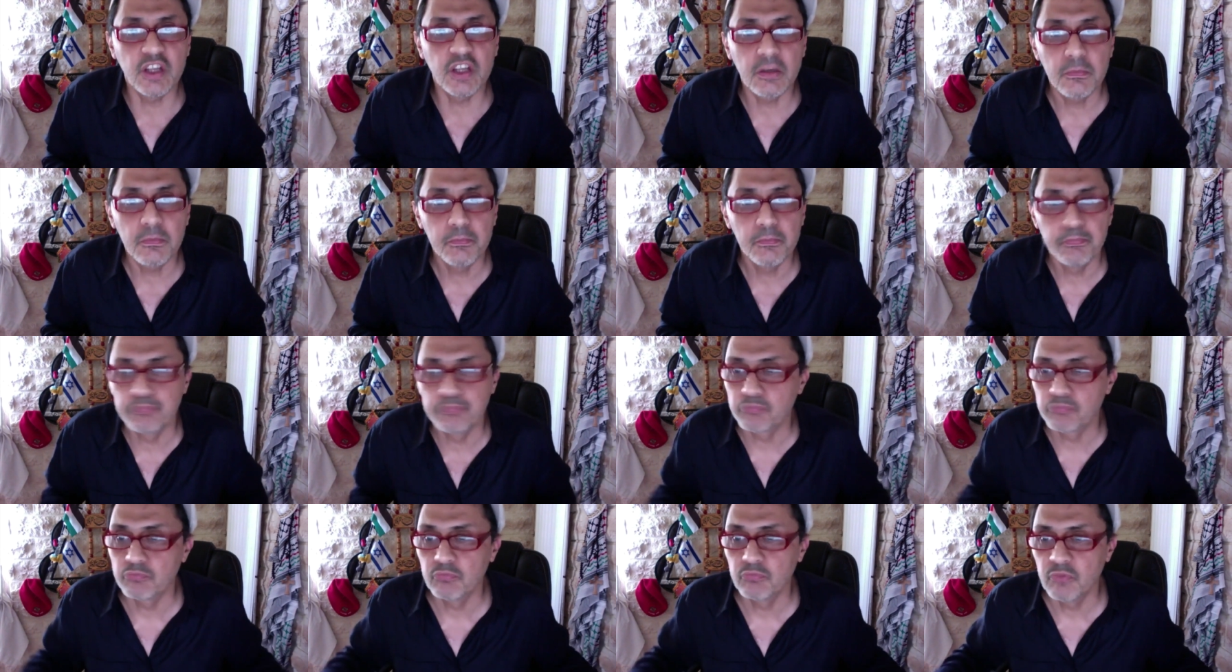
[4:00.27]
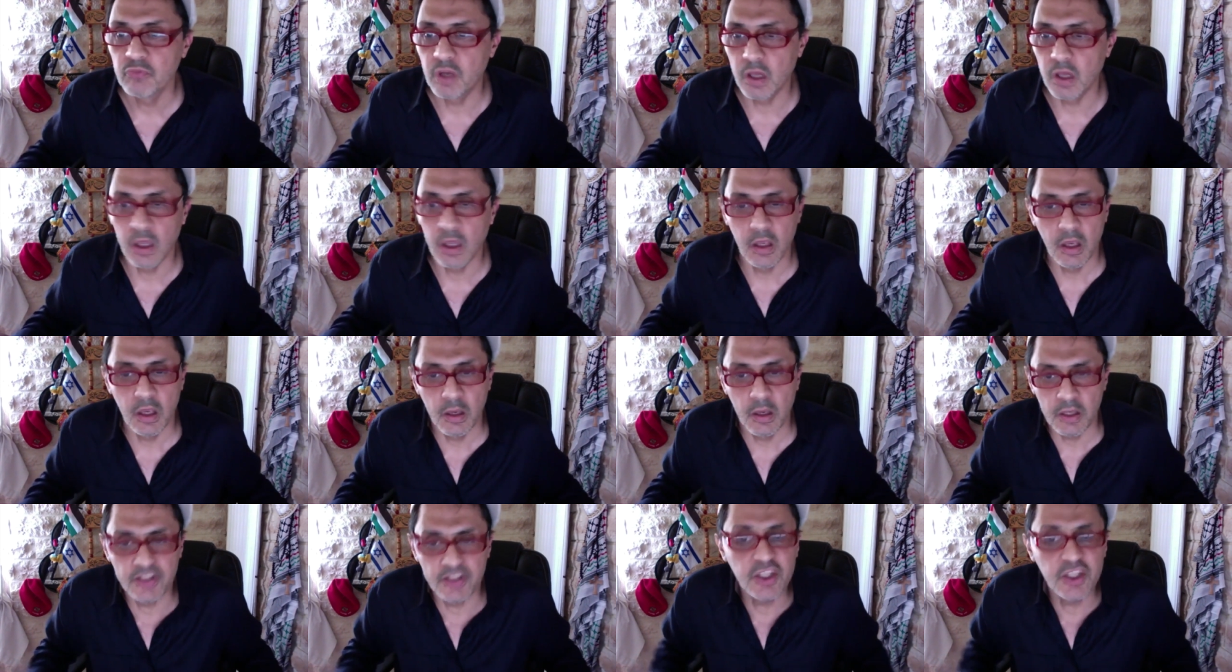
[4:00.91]
j'ai.
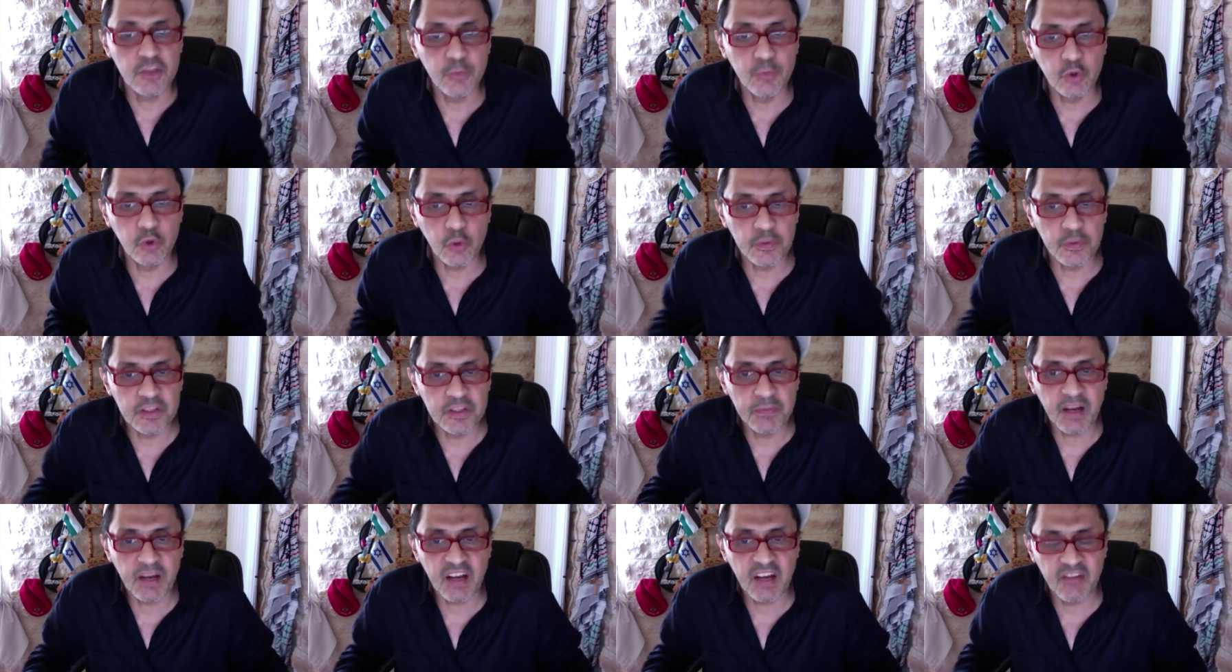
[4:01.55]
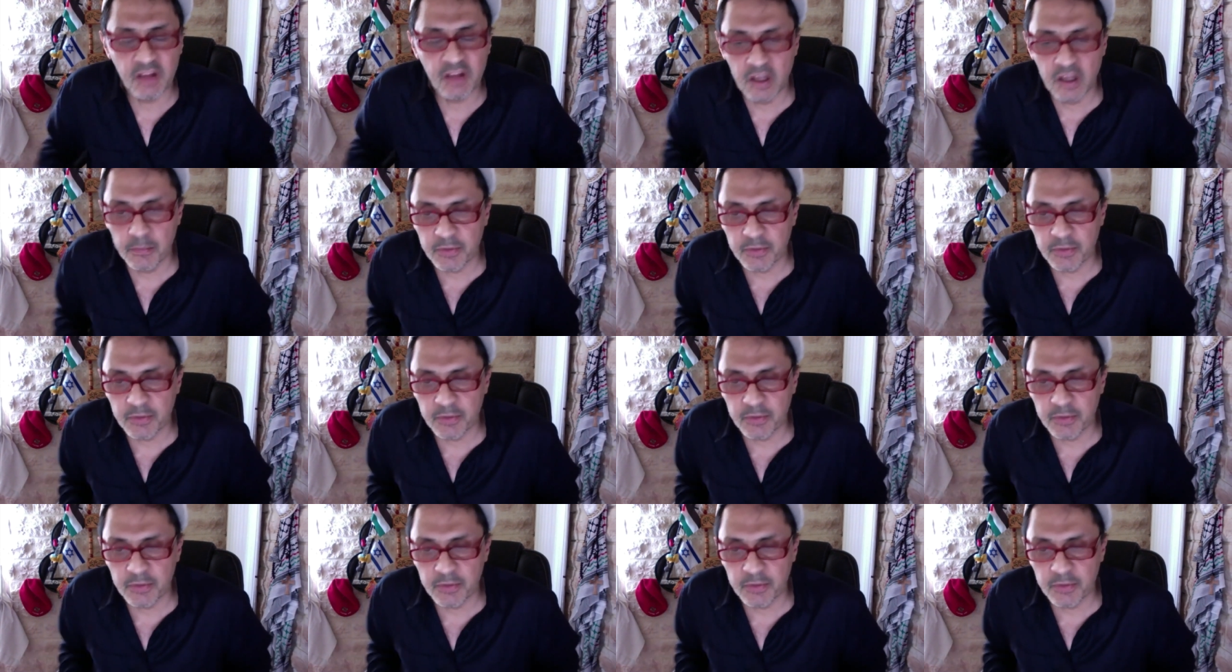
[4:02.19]
Et si je me trompe, c'est pas grave.